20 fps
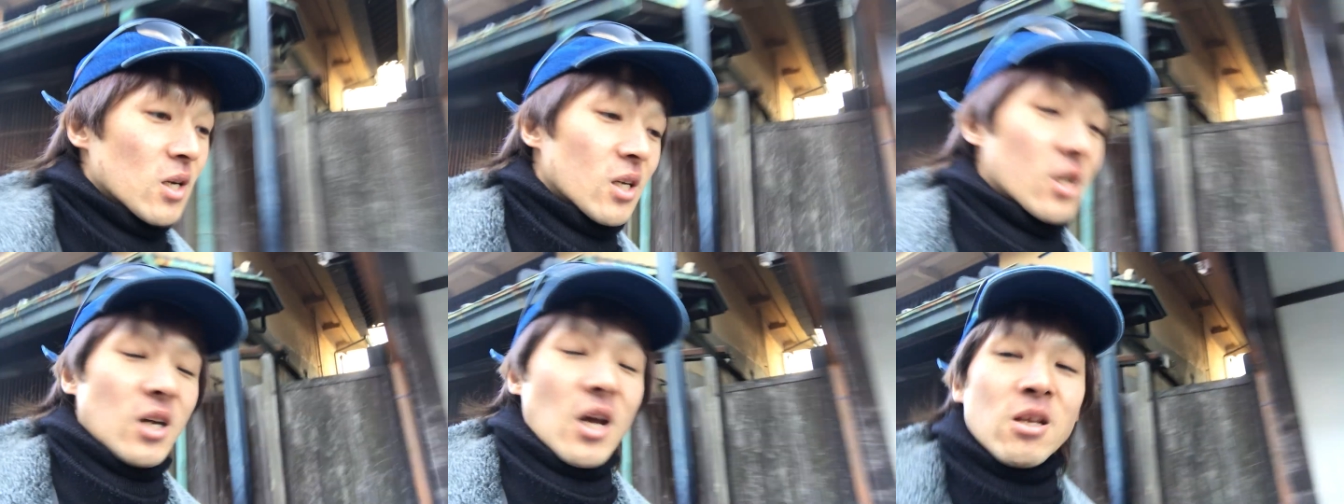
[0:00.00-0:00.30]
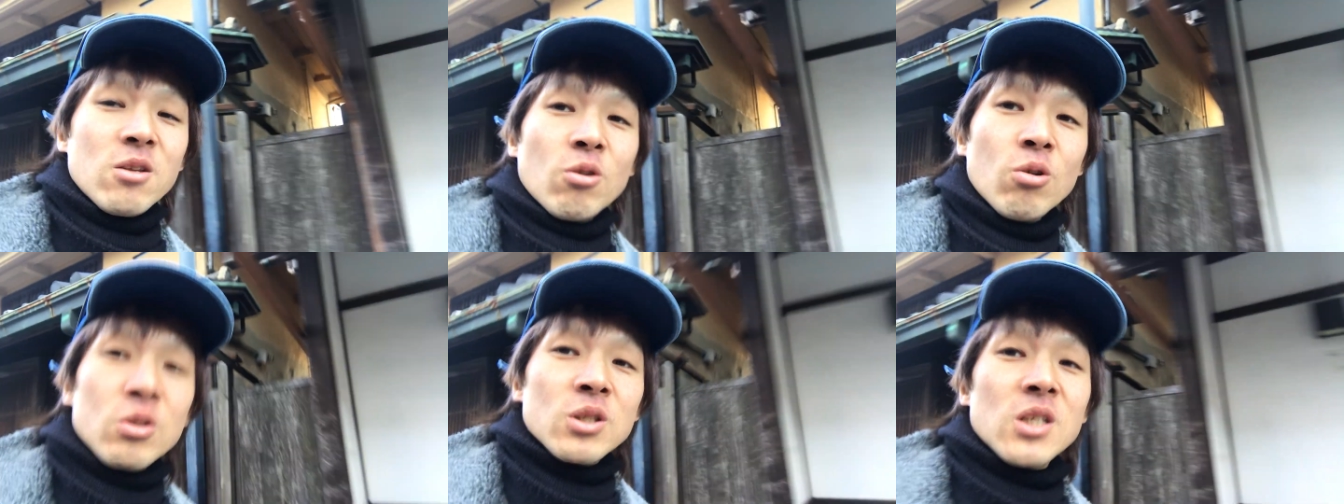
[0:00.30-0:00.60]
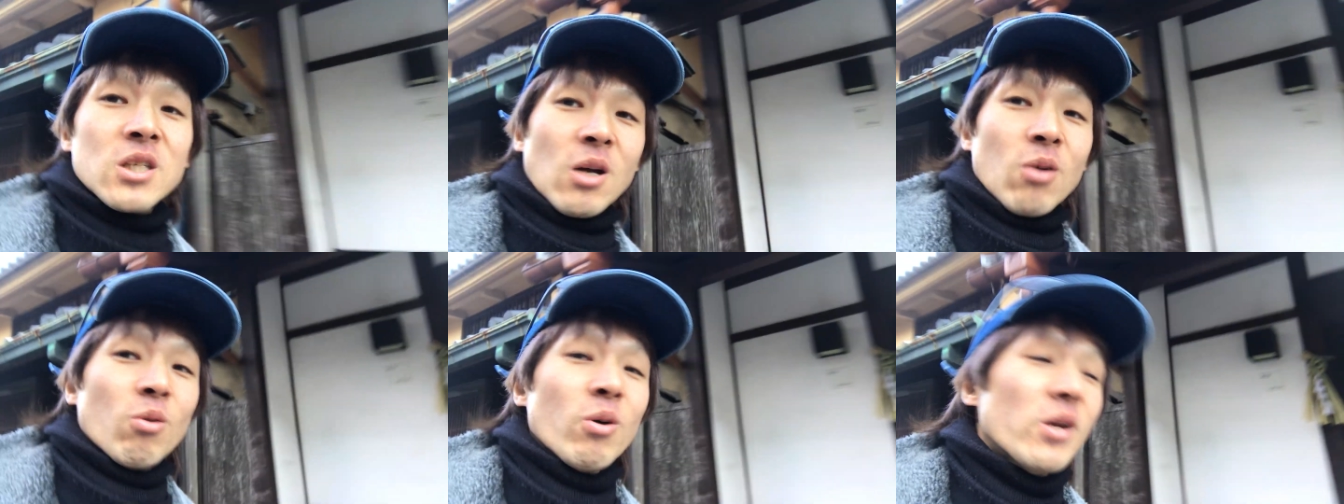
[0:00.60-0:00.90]
検討て
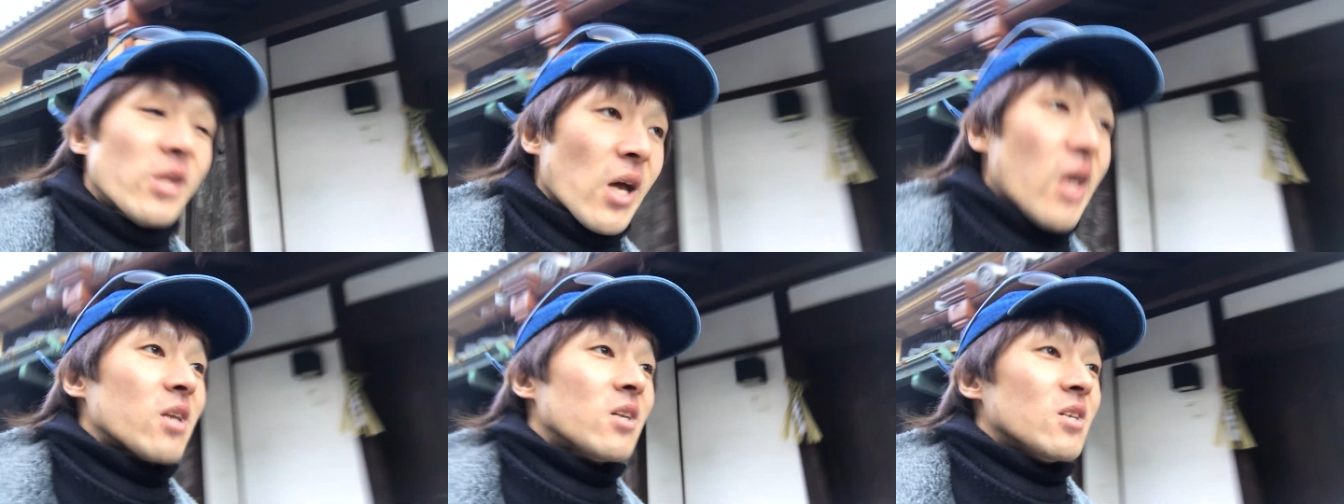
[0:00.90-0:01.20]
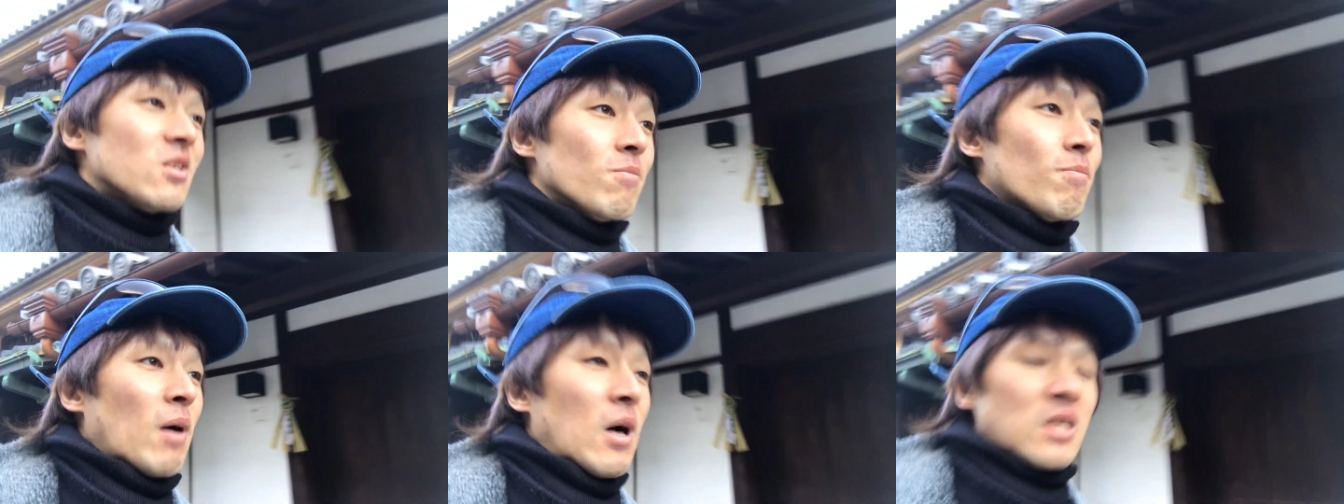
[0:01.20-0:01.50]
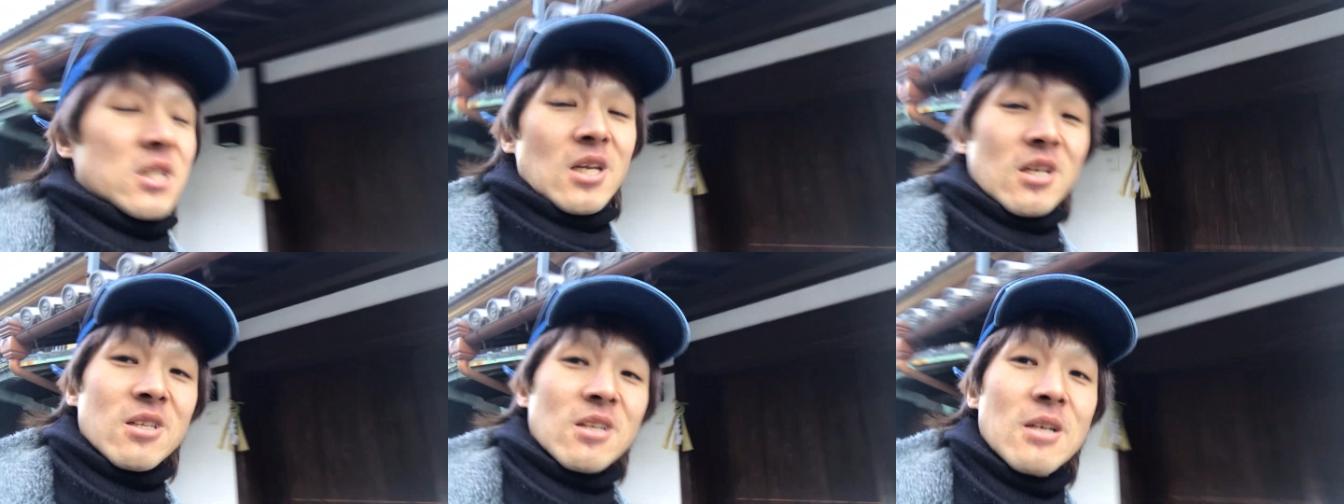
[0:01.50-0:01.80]
たらを得ない
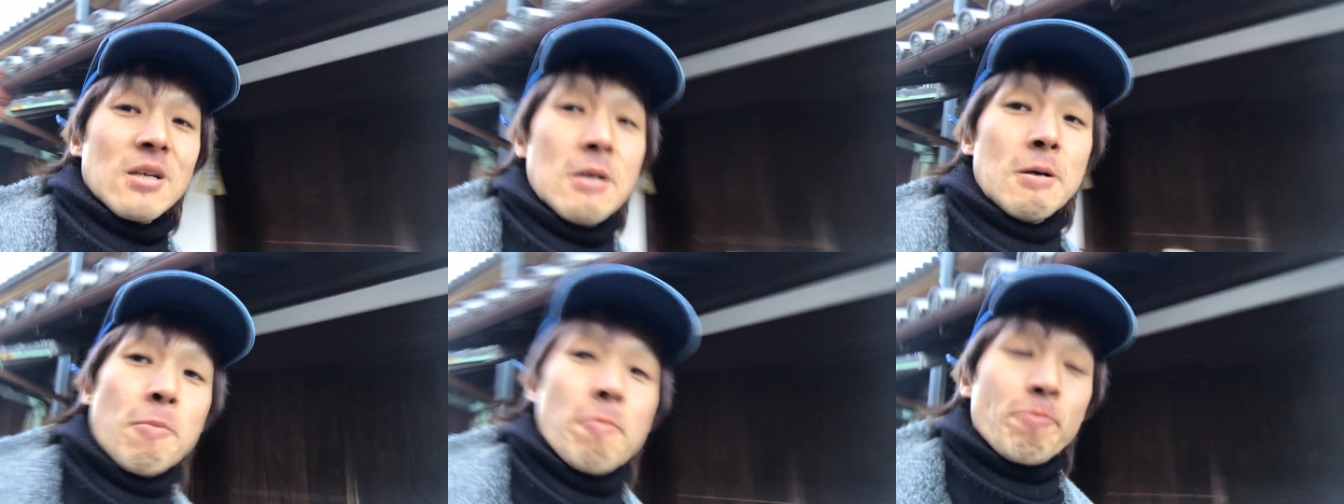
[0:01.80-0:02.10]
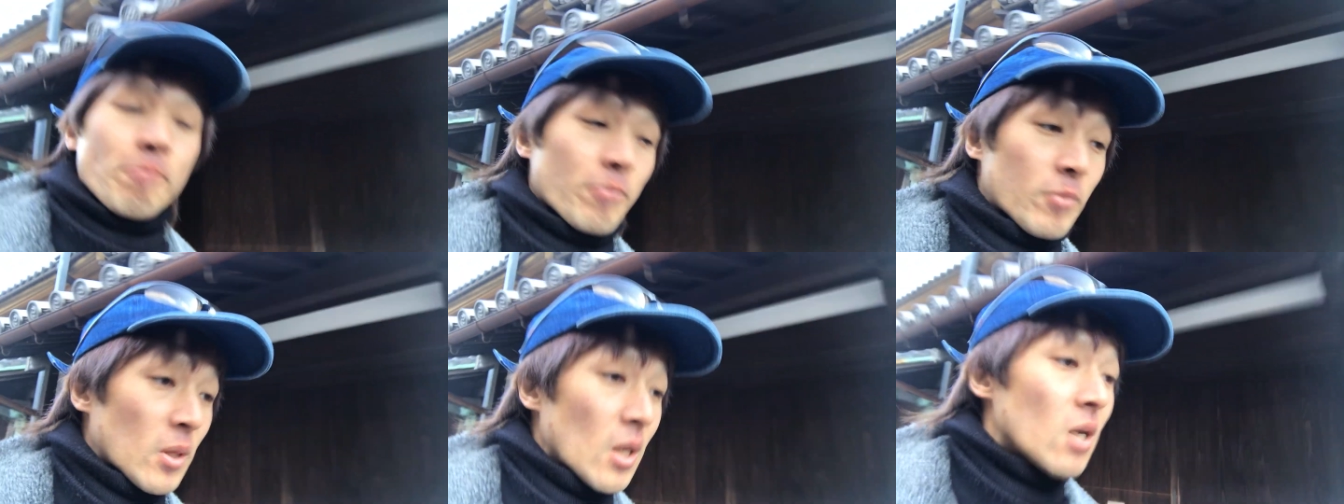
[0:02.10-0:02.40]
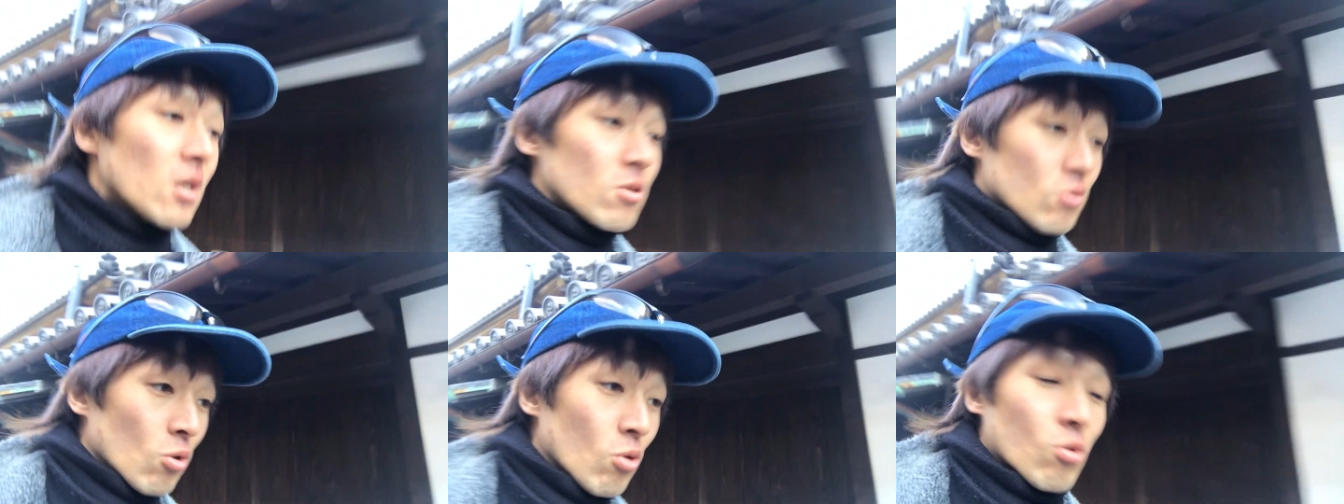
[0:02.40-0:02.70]
2%そ